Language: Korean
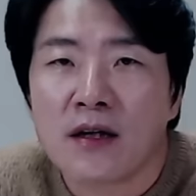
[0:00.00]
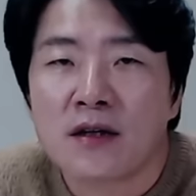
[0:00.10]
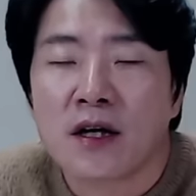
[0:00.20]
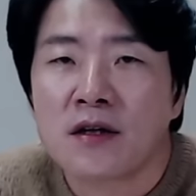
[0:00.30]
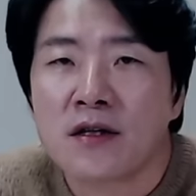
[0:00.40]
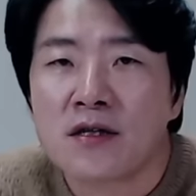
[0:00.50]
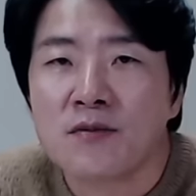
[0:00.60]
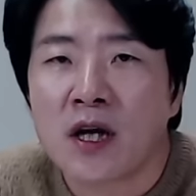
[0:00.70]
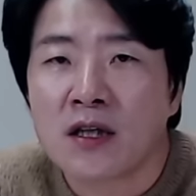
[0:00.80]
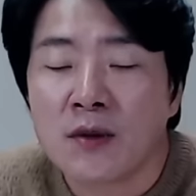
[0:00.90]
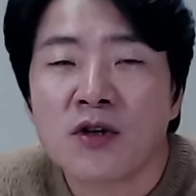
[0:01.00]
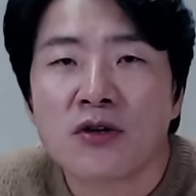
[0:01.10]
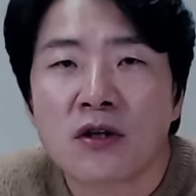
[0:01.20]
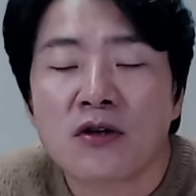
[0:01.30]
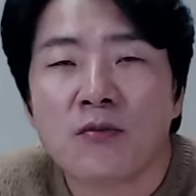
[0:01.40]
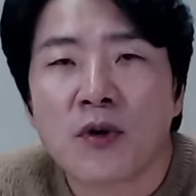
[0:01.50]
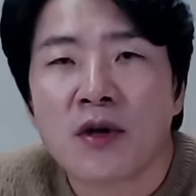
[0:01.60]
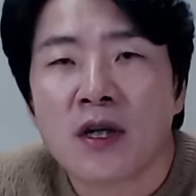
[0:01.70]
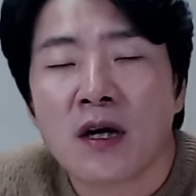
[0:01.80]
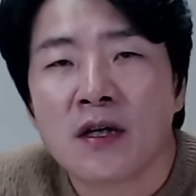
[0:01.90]
이렇게 얘기를 했습니다. 김건희
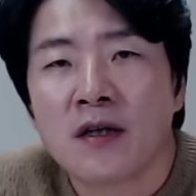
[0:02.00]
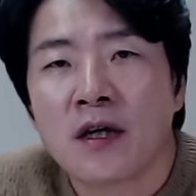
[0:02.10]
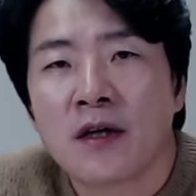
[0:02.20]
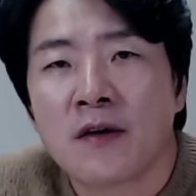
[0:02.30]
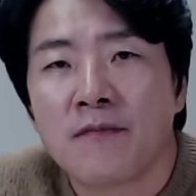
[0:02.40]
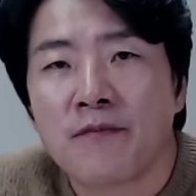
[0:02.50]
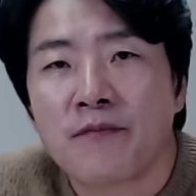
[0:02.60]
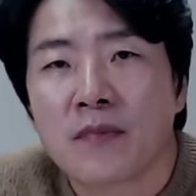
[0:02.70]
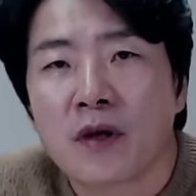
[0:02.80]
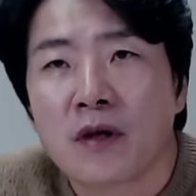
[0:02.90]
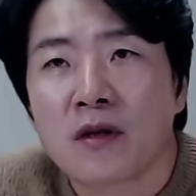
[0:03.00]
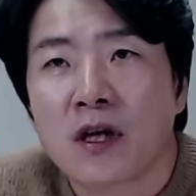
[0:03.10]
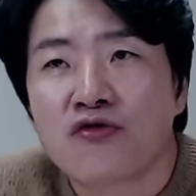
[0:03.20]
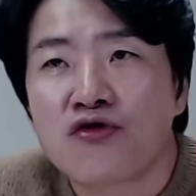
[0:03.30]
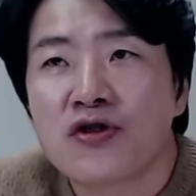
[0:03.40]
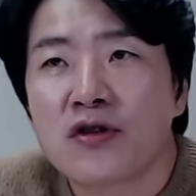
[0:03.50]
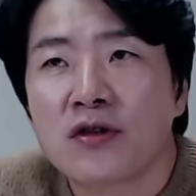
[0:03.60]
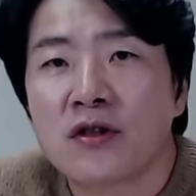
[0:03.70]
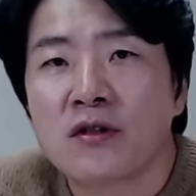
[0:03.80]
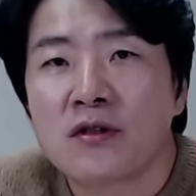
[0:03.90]
특검법에 대한 얘기예요. 근데
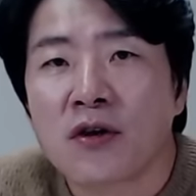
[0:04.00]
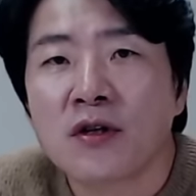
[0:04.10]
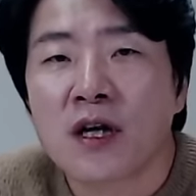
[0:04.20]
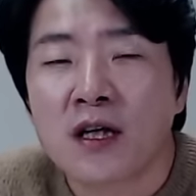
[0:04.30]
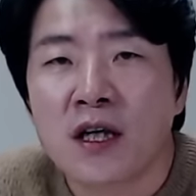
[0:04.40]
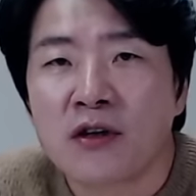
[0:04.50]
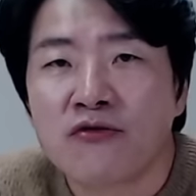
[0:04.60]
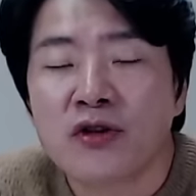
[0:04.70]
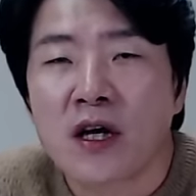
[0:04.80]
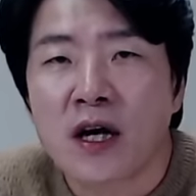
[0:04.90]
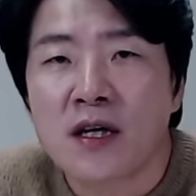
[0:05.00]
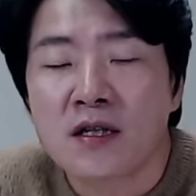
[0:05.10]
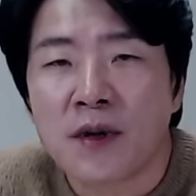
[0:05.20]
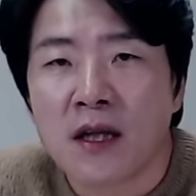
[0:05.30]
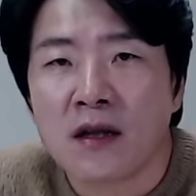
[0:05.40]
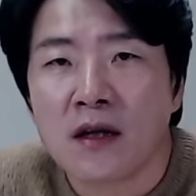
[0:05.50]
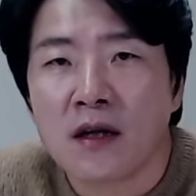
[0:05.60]
추천은 정당이 국회가 하지만